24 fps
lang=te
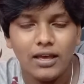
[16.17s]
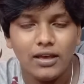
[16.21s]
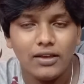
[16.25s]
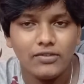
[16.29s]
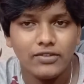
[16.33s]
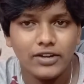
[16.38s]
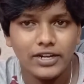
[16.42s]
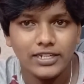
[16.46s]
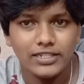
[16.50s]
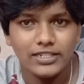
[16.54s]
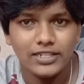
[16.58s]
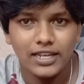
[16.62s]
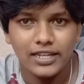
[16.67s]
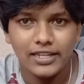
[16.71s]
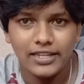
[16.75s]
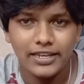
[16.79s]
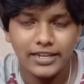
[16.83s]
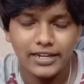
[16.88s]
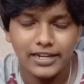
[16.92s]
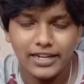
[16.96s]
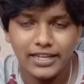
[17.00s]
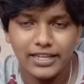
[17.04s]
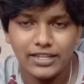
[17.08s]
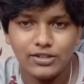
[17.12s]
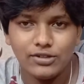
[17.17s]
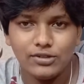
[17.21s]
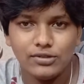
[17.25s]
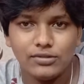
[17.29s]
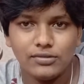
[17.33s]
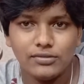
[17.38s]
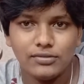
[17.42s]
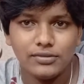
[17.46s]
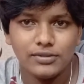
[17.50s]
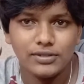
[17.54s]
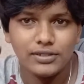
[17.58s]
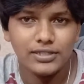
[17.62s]
ఫ్రెండ్స్ అదేం లేదు
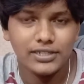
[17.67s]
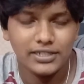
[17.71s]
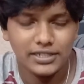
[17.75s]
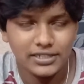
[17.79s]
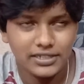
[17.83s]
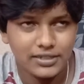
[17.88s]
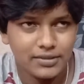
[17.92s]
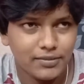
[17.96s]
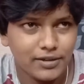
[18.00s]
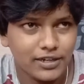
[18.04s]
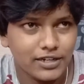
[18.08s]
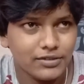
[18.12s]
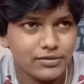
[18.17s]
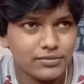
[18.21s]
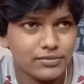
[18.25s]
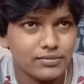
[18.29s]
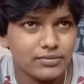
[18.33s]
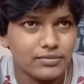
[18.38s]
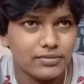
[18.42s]
జస్ట్ మనం